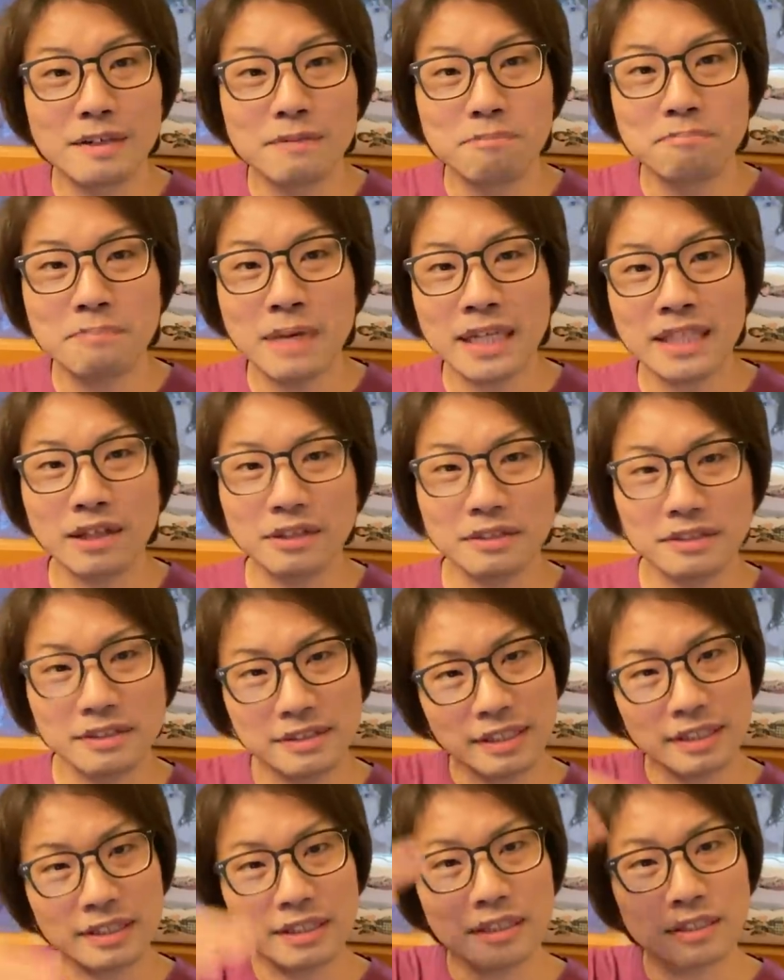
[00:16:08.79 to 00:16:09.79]
まだ
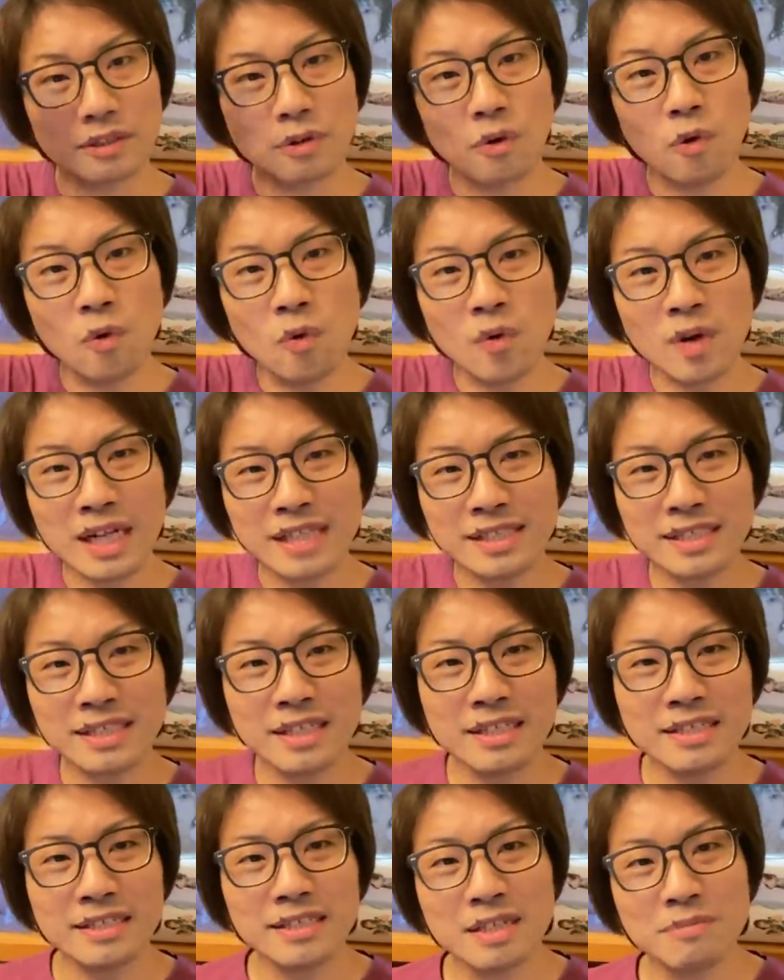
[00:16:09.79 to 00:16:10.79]
なんか包括
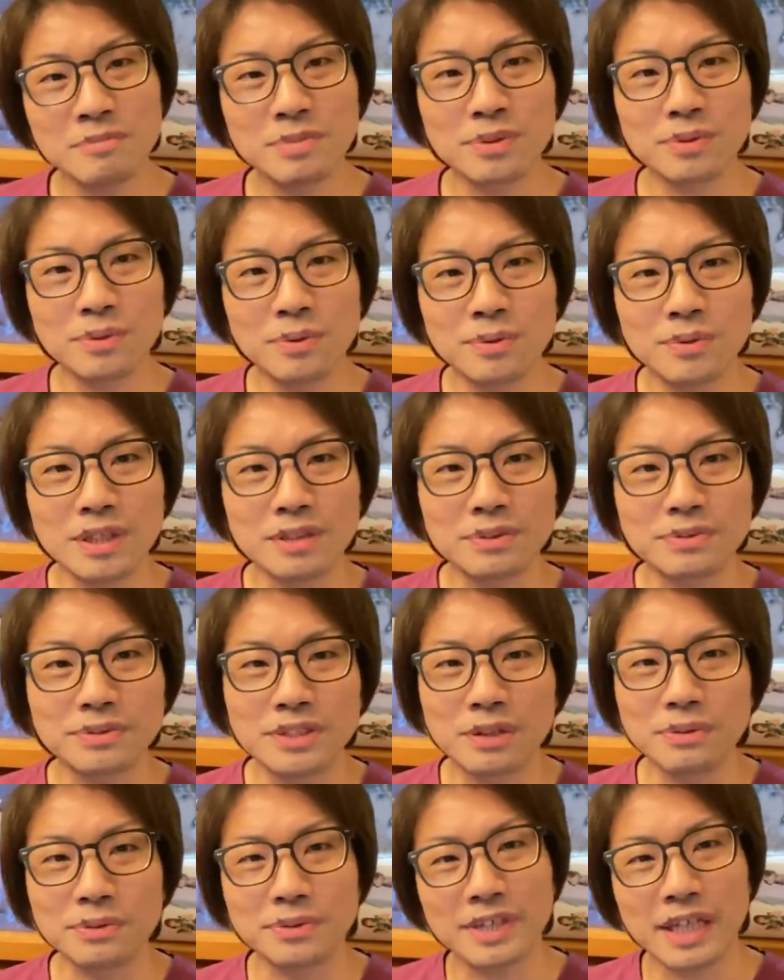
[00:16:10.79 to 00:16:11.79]
的に全部の音楽、
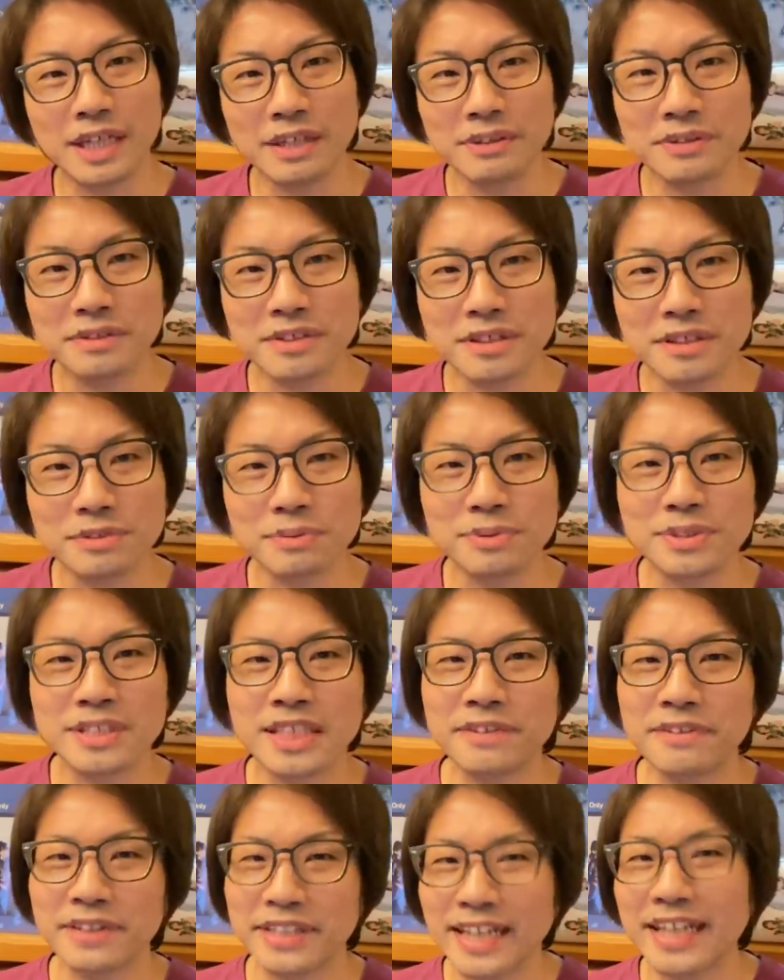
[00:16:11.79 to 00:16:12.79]
歌を歌えるって存
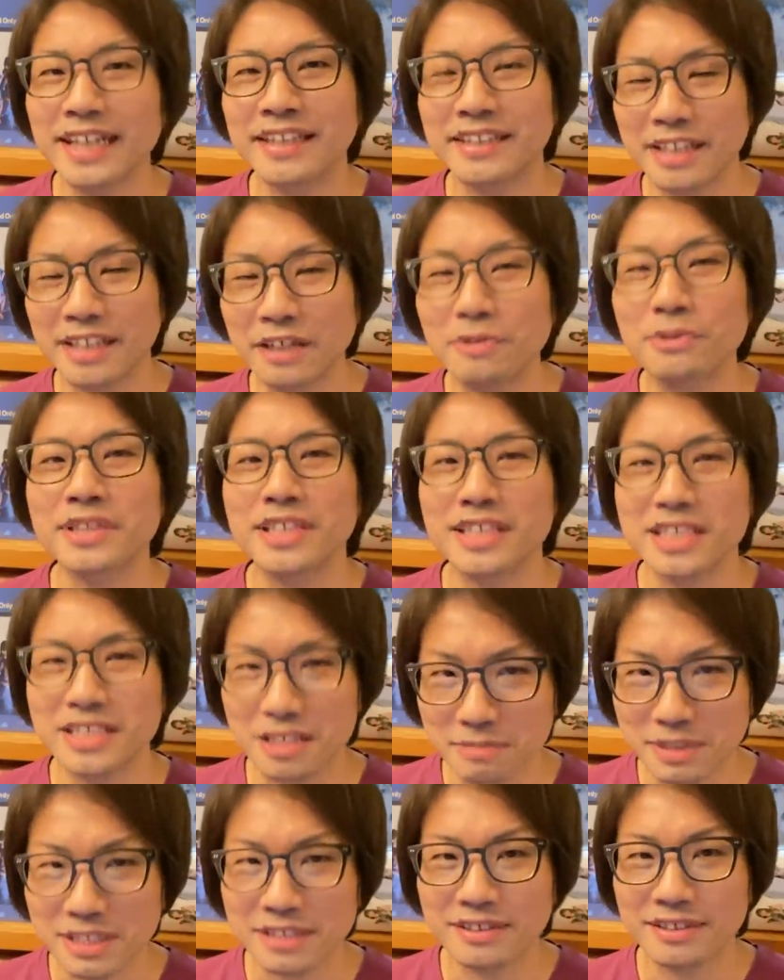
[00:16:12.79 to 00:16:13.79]
在ではなかったように気がし
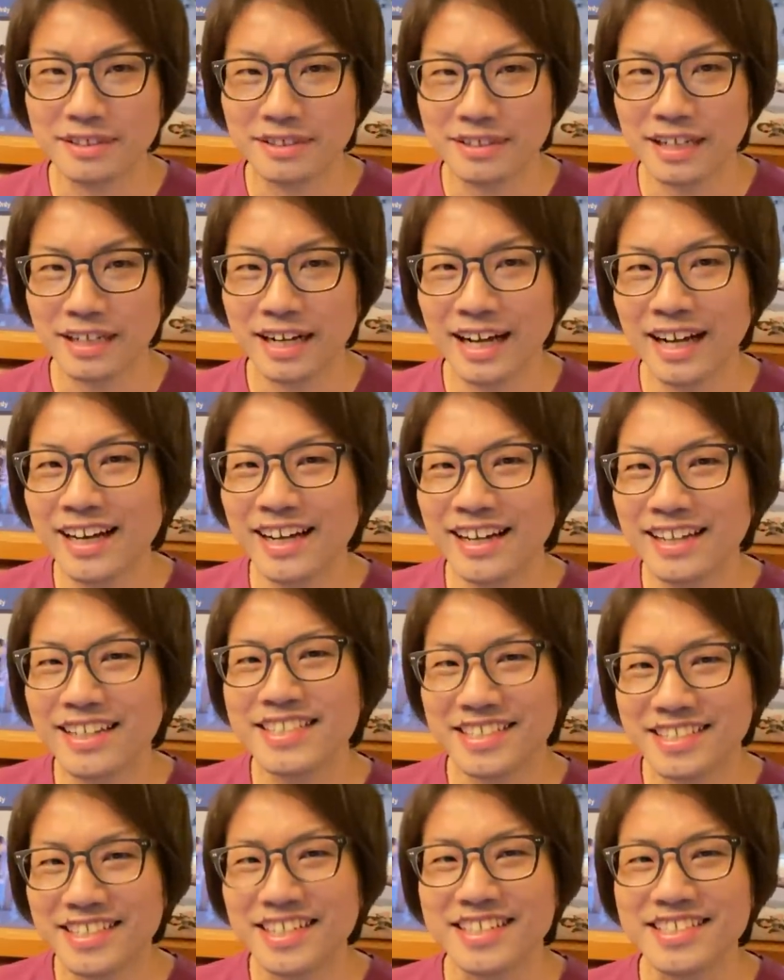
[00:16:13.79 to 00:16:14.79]
ています。カラーが
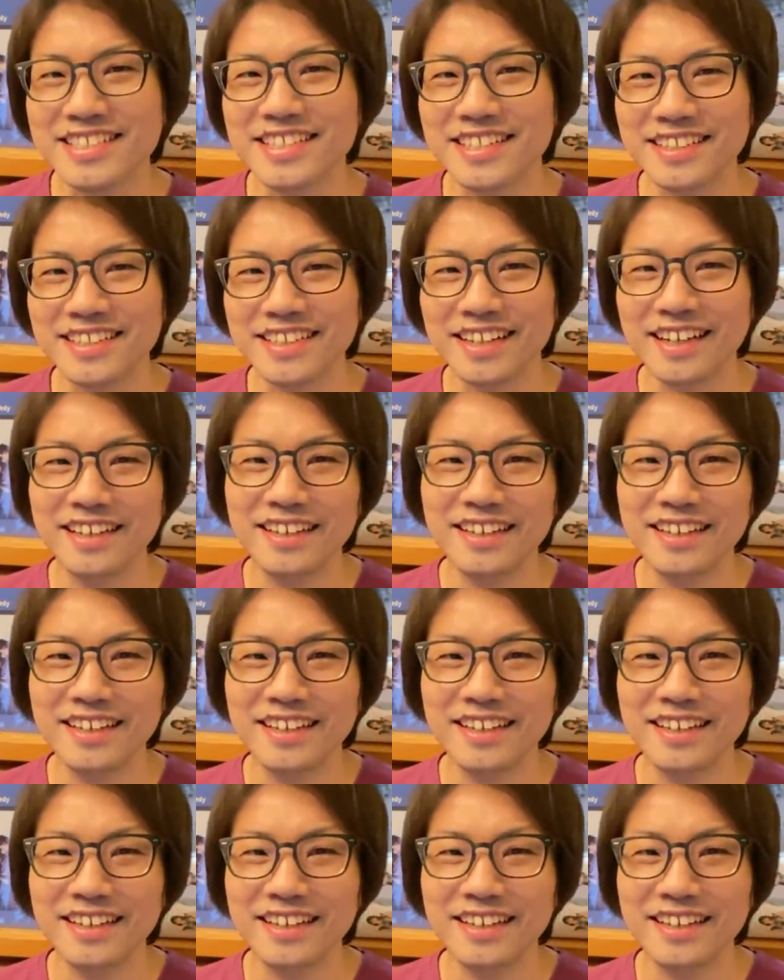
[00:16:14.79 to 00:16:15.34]
しっかりしていた。